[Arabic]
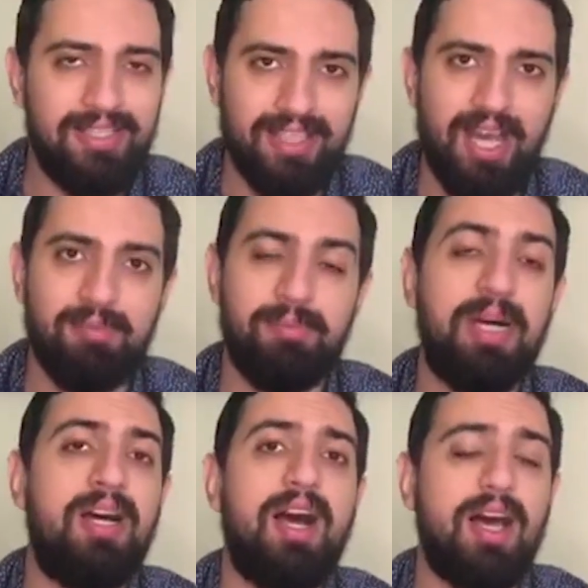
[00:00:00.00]
نعم
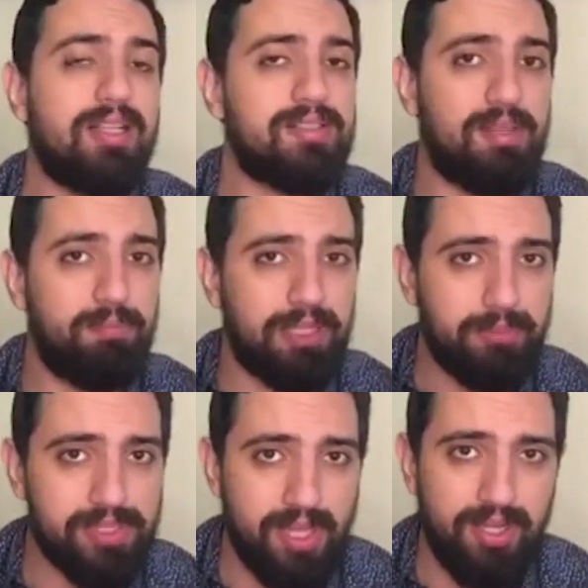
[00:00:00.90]
هل صبت
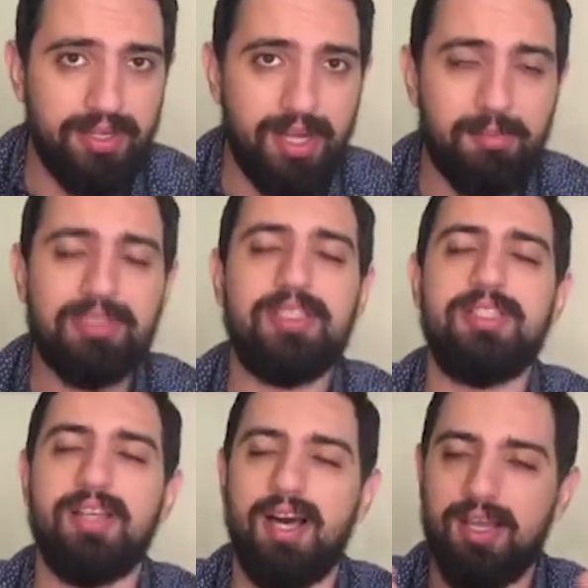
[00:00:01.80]
بصالح ريال مدريد؟